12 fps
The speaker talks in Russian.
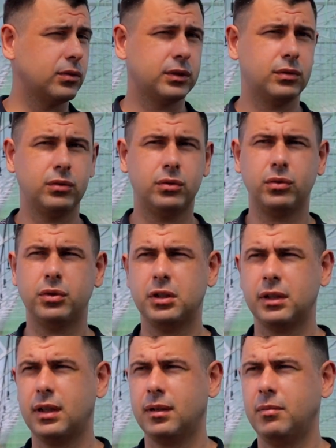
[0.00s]
То есть тут
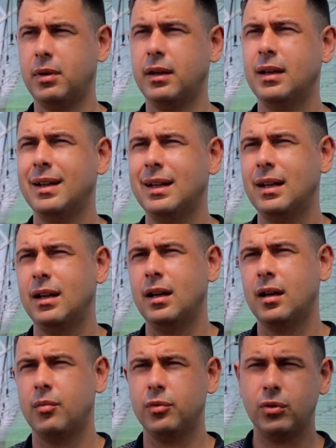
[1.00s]
тоже как бы
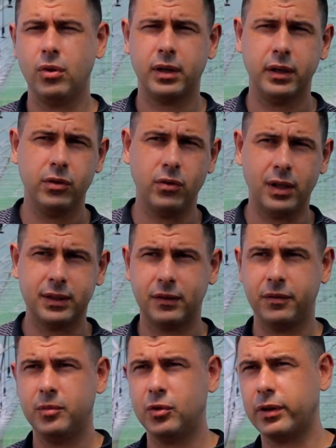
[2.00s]
много
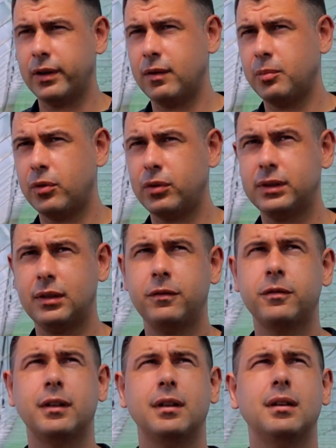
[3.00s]
нюансов и много
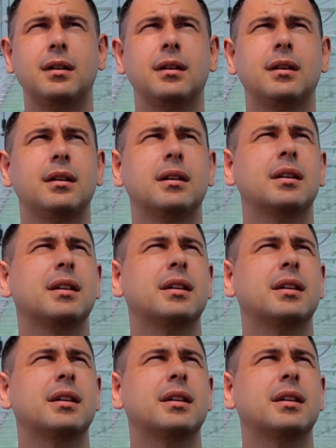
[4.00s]
вопросов, а,